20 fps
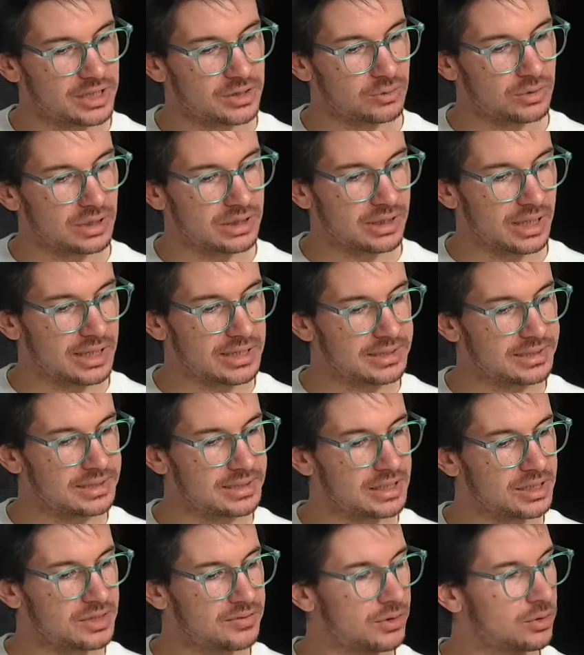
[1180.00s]
on est à
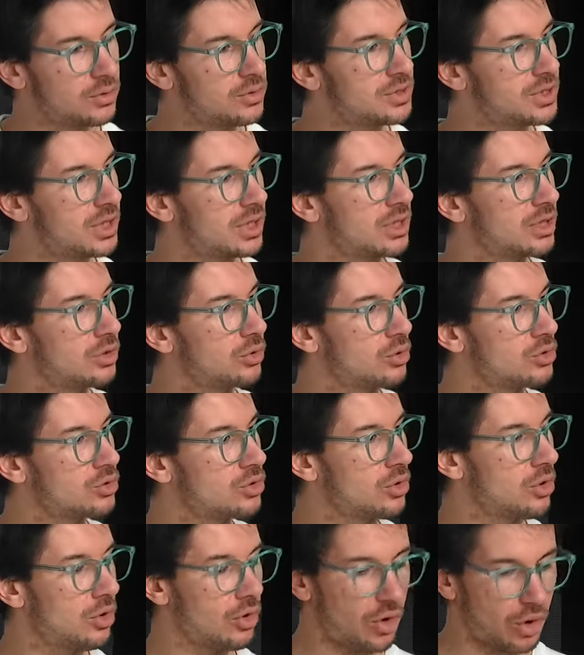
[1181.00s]
6,5 litres au
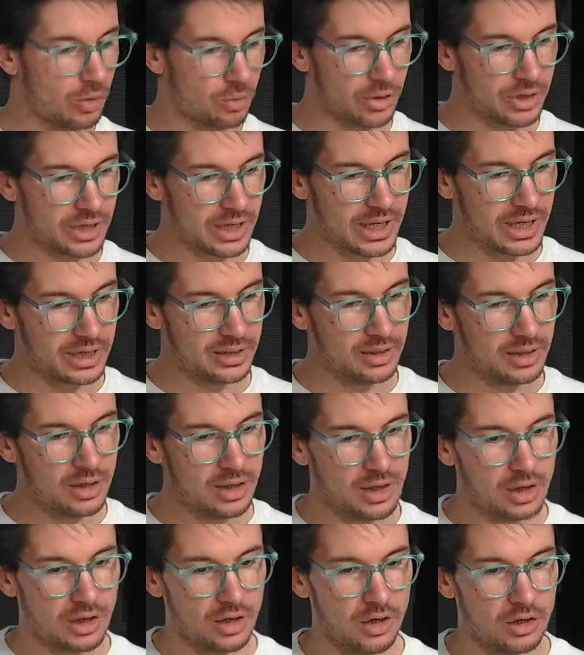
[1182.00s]
100 en moyenne.
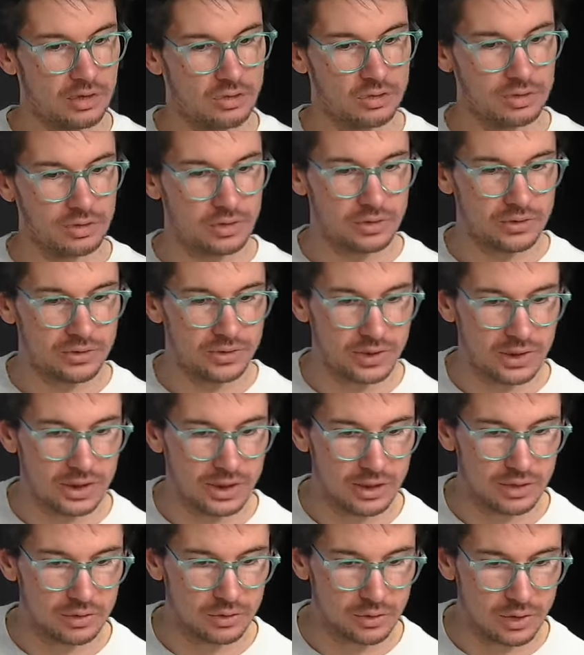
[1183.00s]
Euh, du
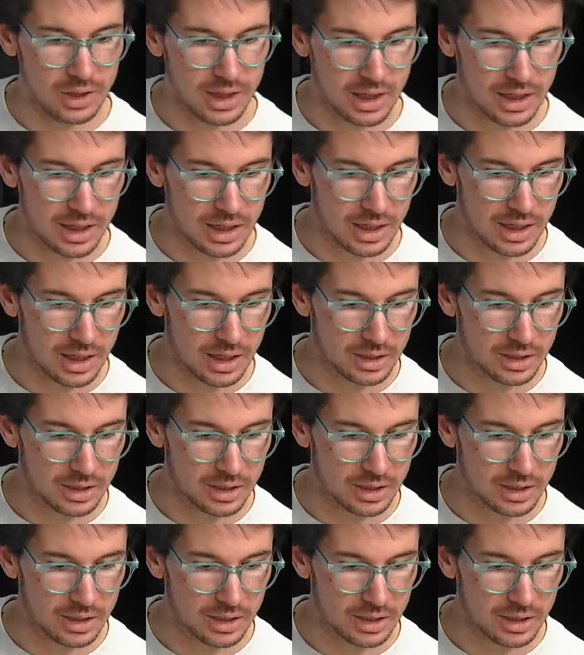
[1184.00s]
côté de la